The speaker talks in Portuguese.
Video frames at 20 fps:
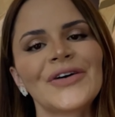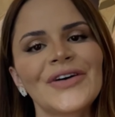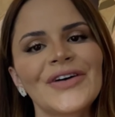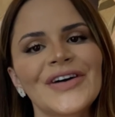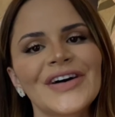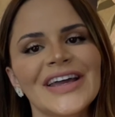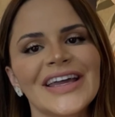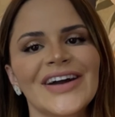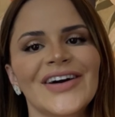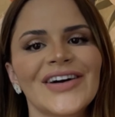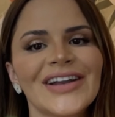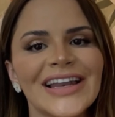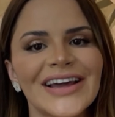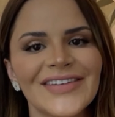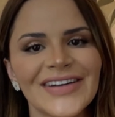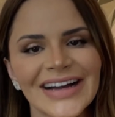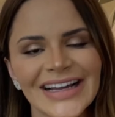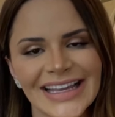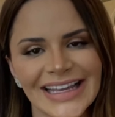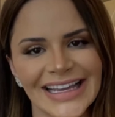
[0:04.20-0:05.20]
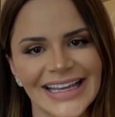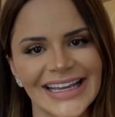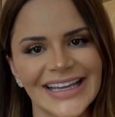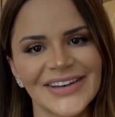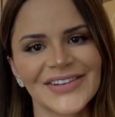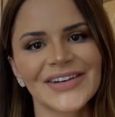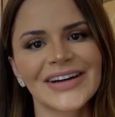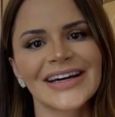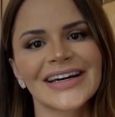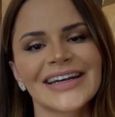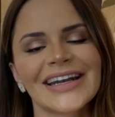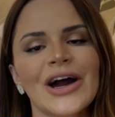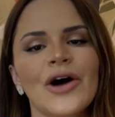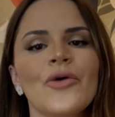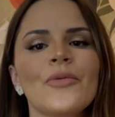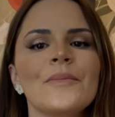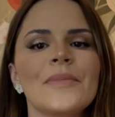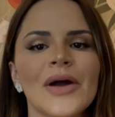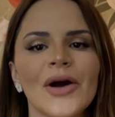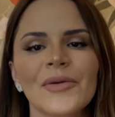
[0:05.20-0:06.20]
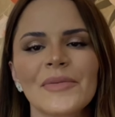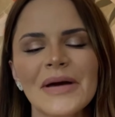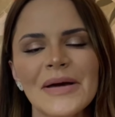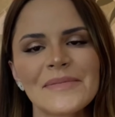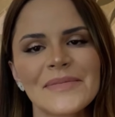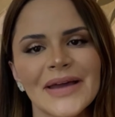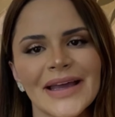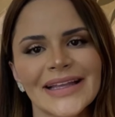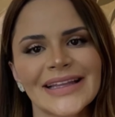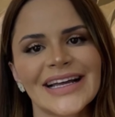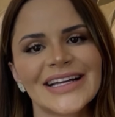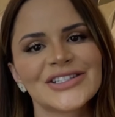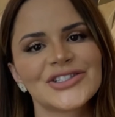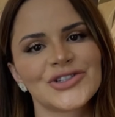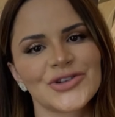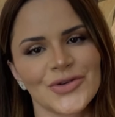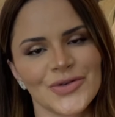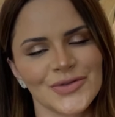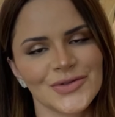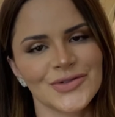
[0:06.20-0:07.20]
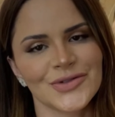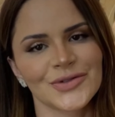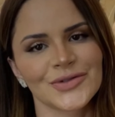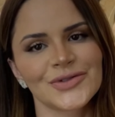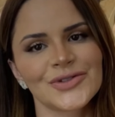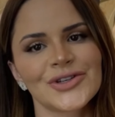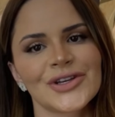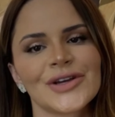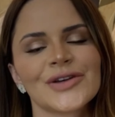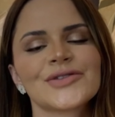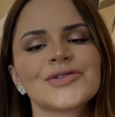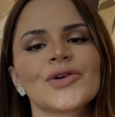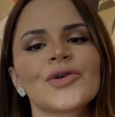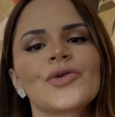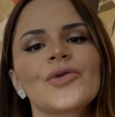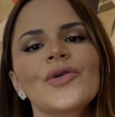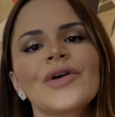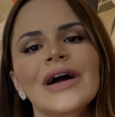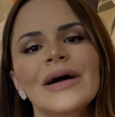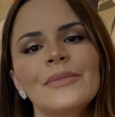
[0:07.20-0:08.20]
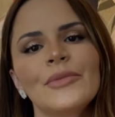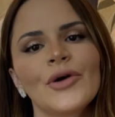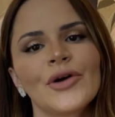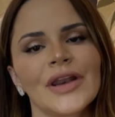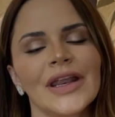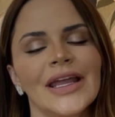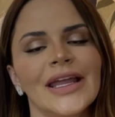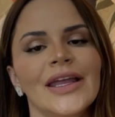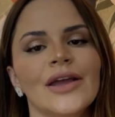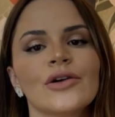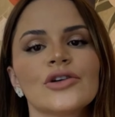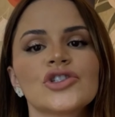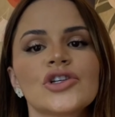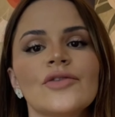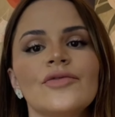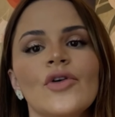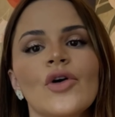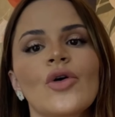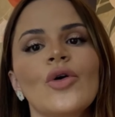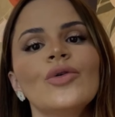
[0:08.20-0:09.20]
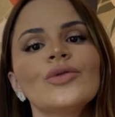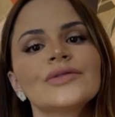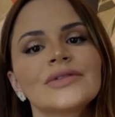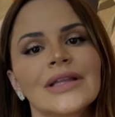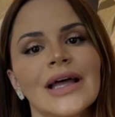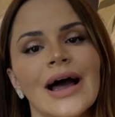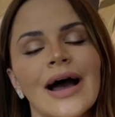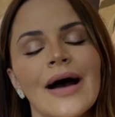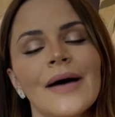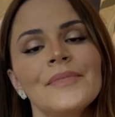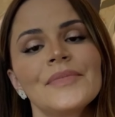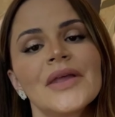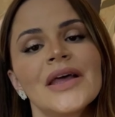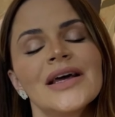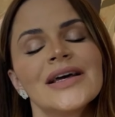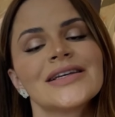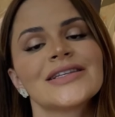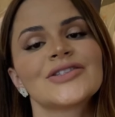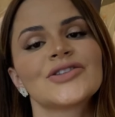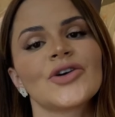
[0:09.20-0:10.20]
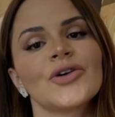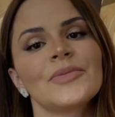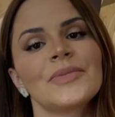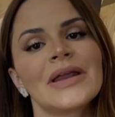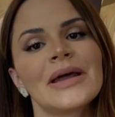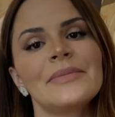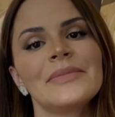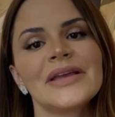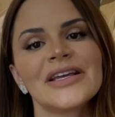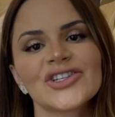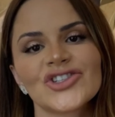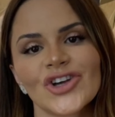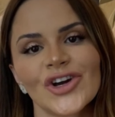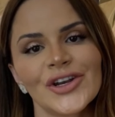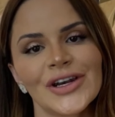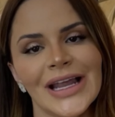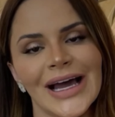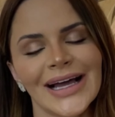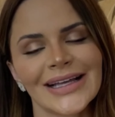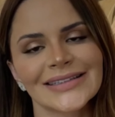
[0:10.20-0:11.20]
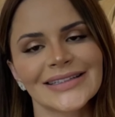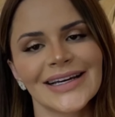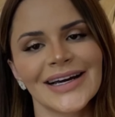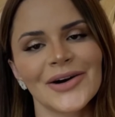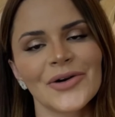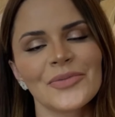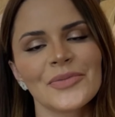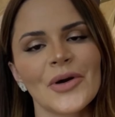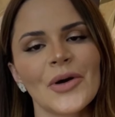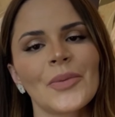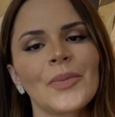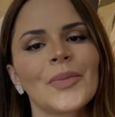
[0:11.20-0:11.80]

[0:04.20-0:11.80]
Oi, olha eu aqui no canal Meu Bebê da Johnson's. Eu sou Cuca Morim e hoje eu vou contar sobre a minha jornada, o meu